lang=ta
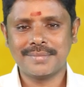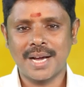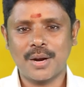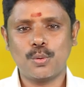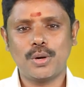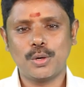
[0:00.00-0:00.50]

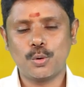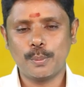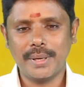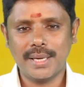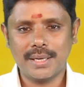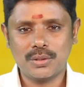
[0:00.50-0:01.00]
நான் உங்கள்
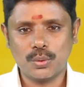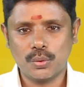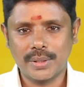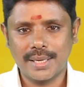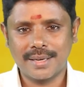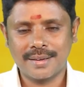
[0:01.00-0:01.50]
குபேர
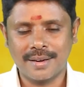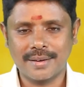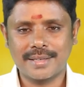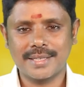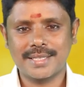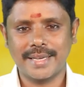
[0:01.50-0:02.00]
ஜோதிடர்
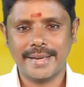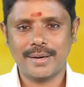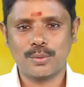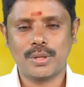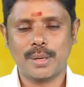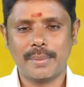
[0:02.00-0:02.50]
டாக்டர் ஸ்ரீ
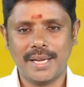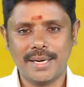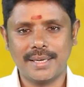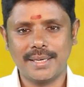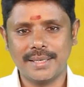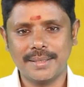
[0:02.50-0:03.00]

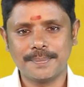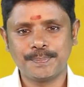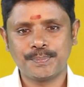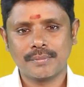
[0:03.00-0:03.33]
ருத்ரமணிகண்டன்